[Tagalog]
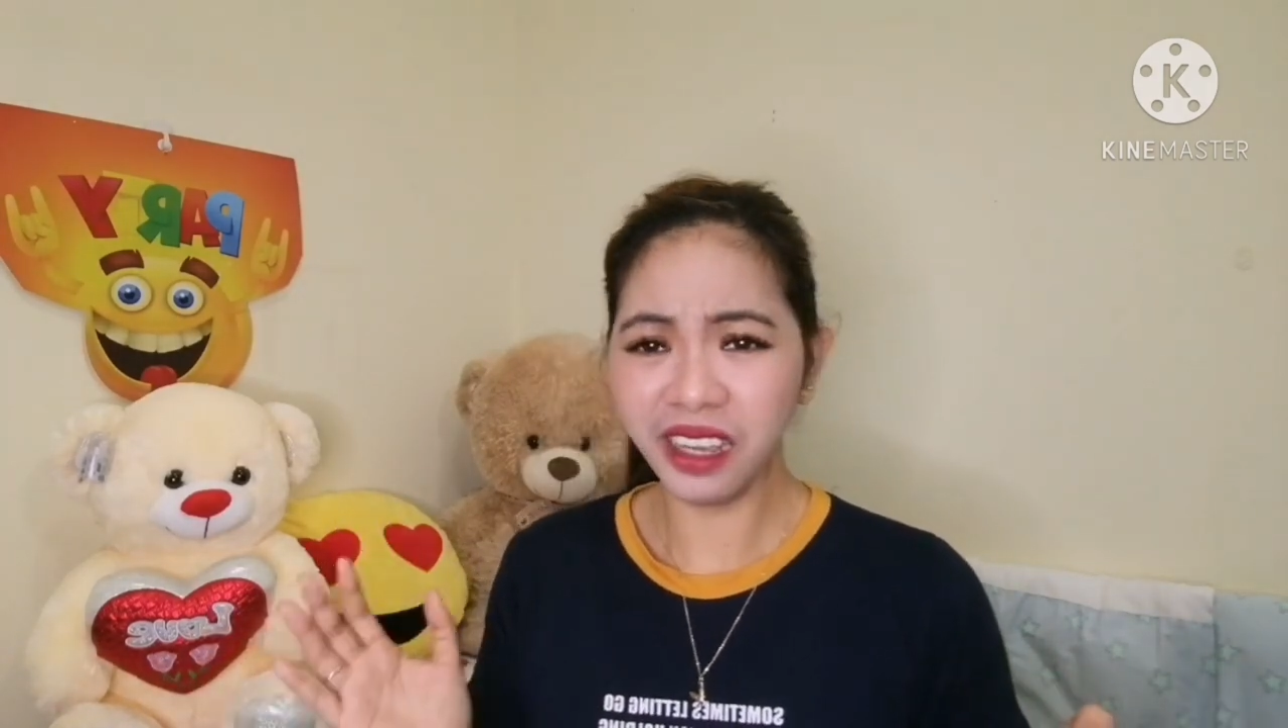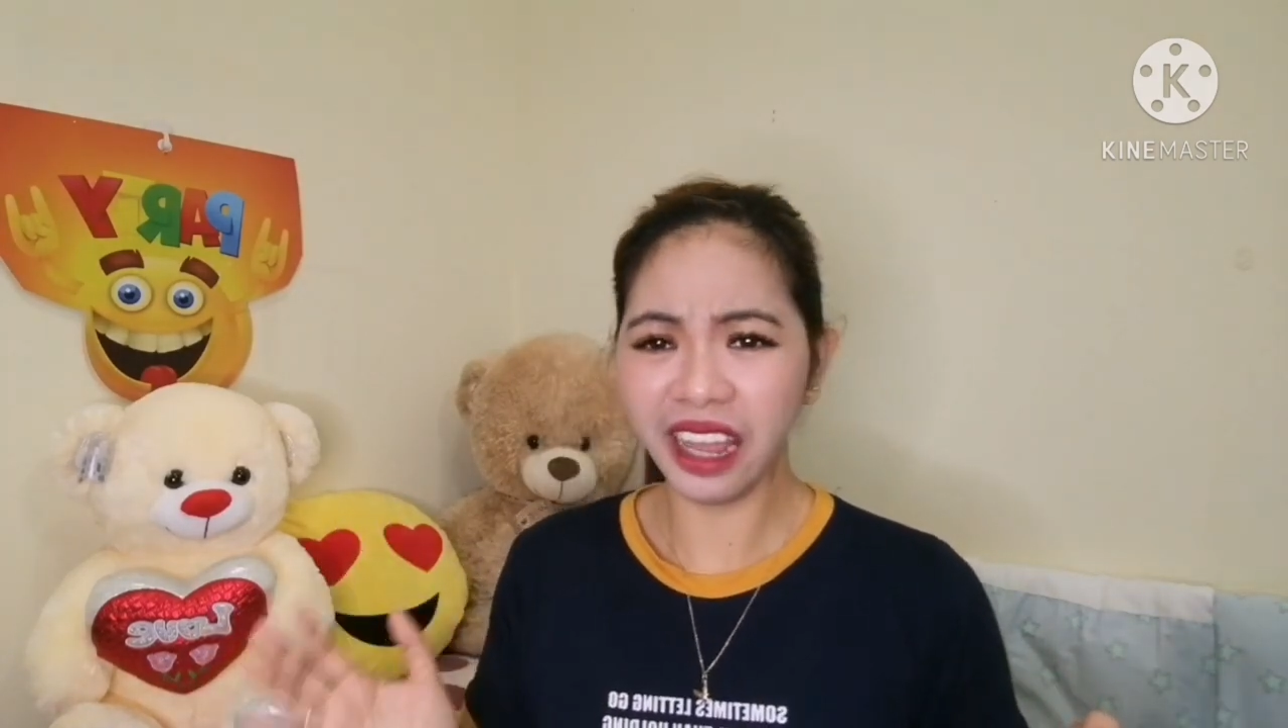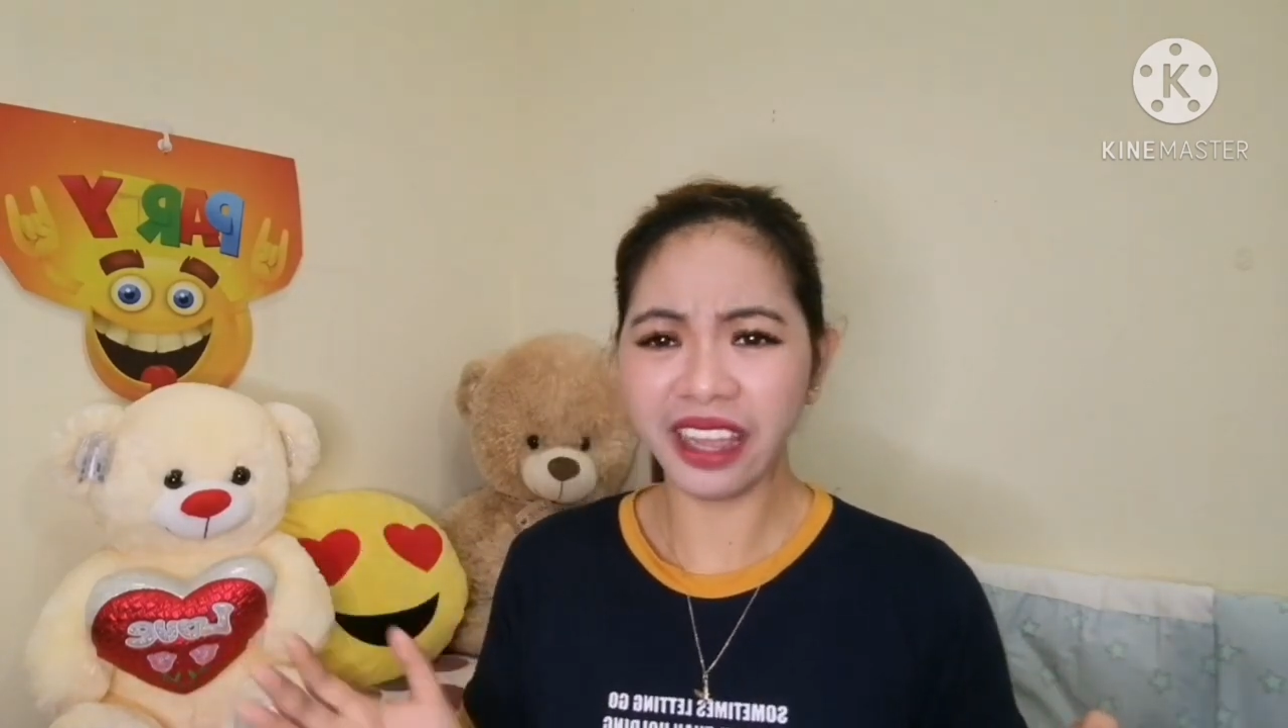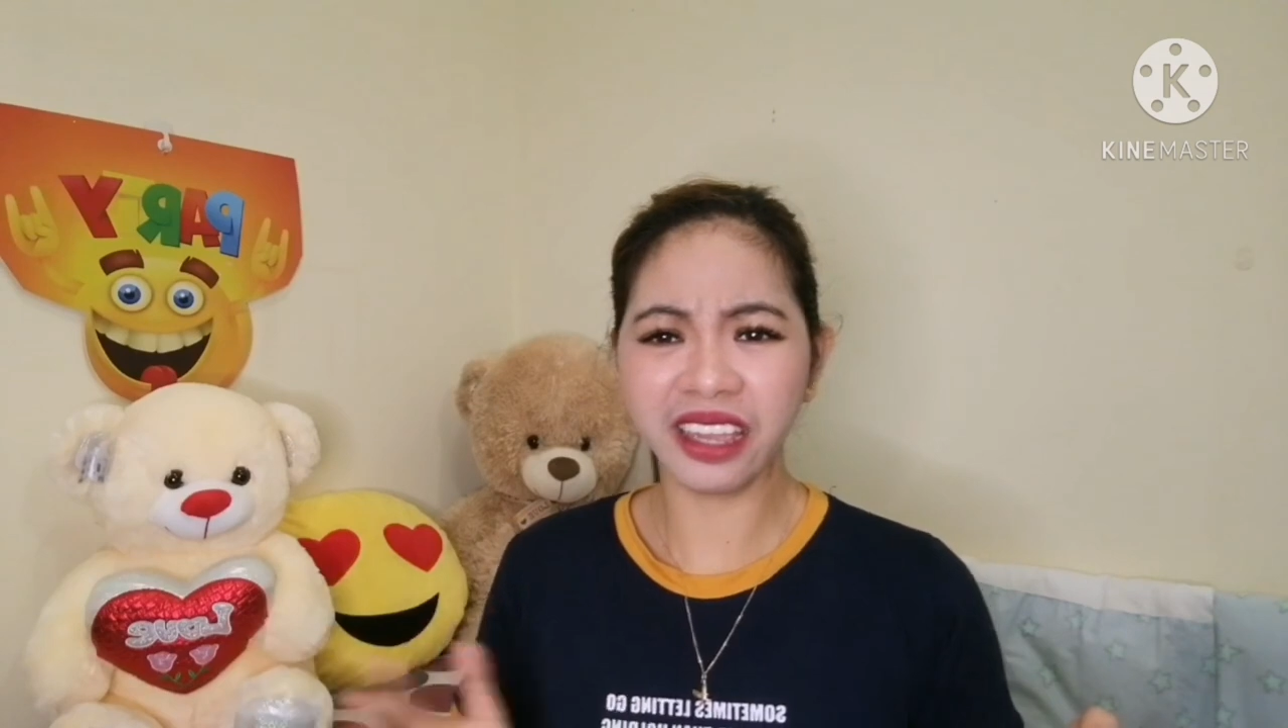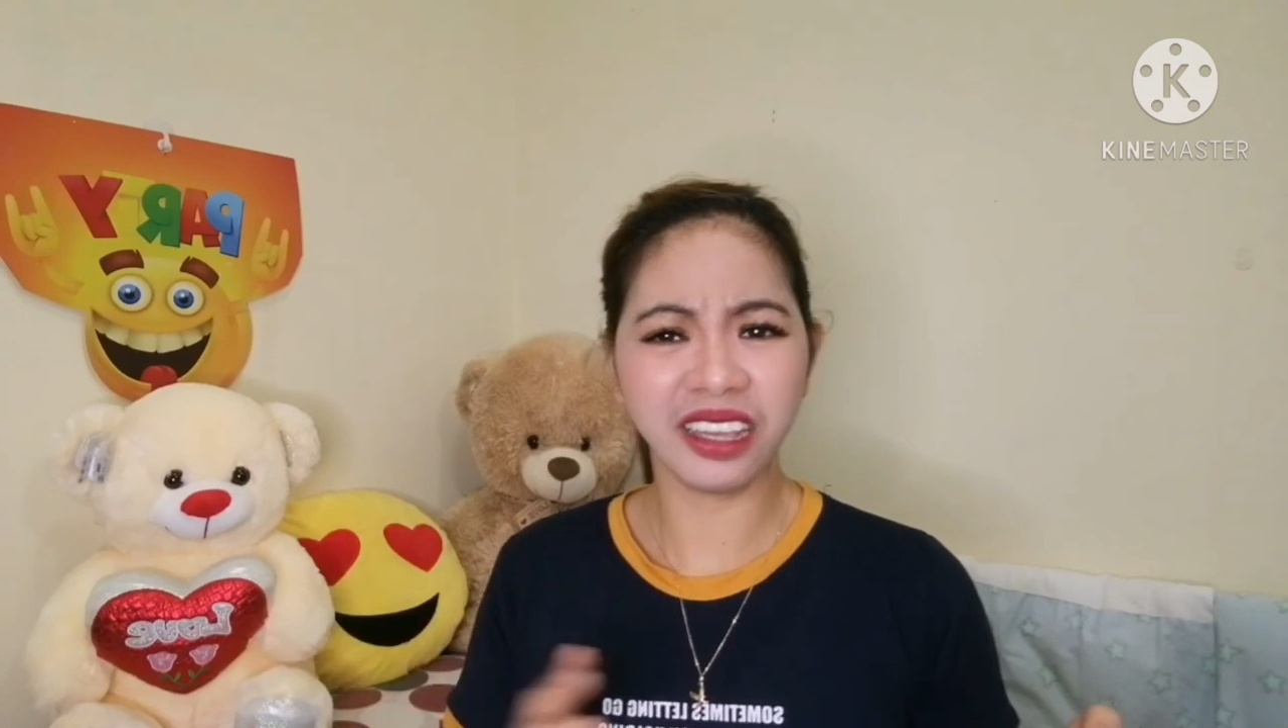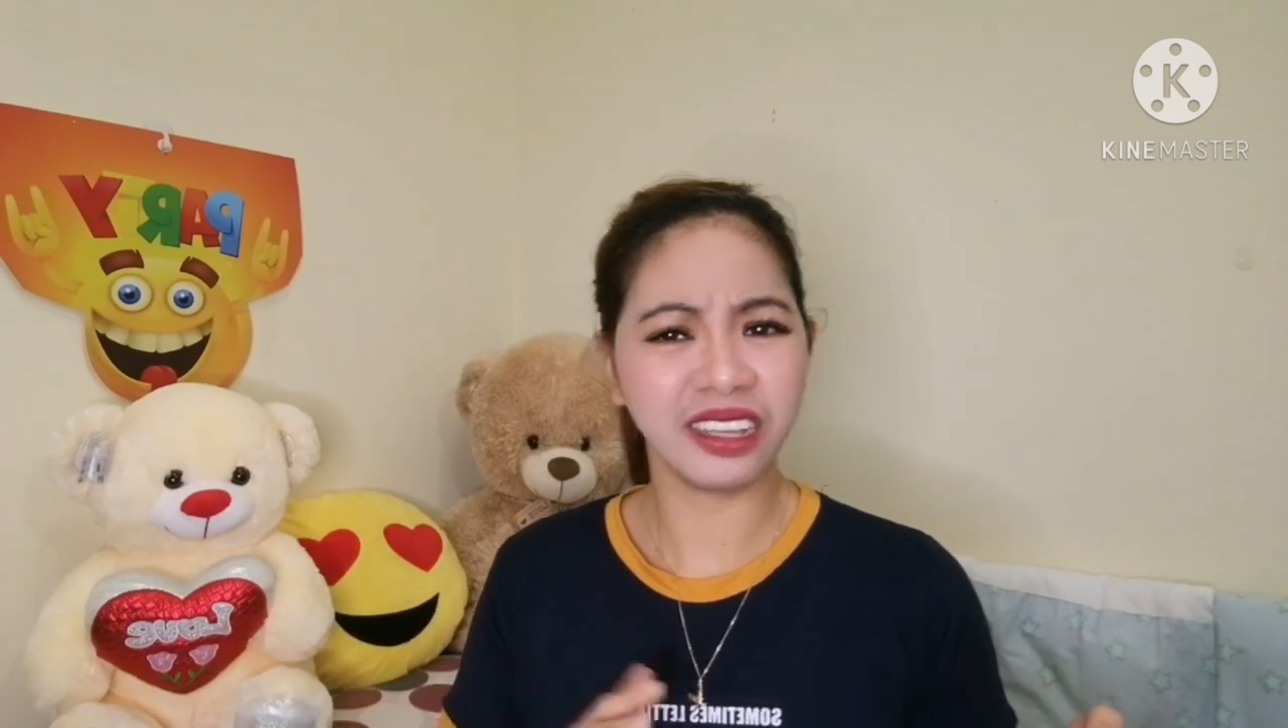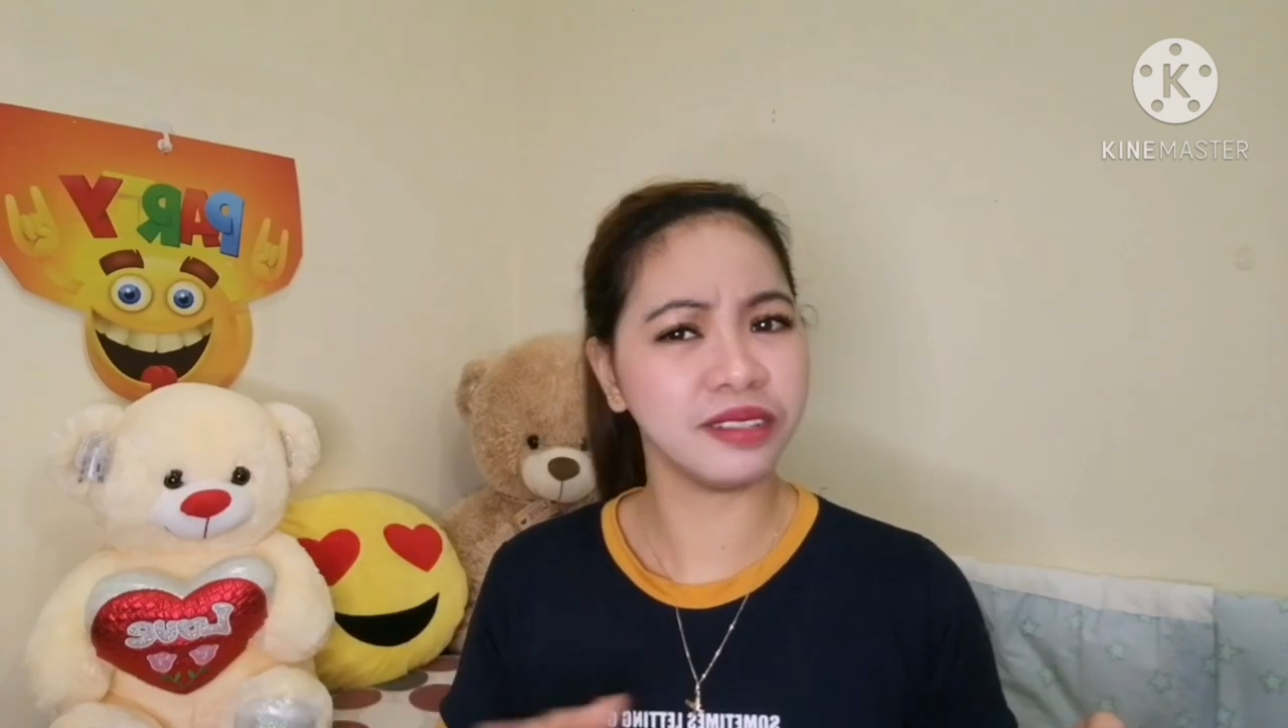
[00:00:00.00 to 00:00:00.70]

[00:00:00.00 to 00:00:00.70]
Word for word: like,